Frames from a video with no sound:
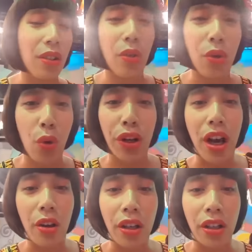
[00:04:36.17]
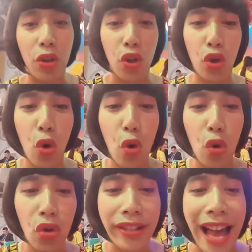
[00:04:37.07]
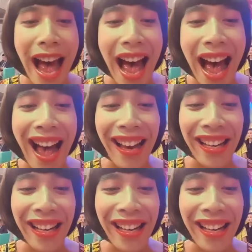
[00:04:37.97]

回到了凶宅。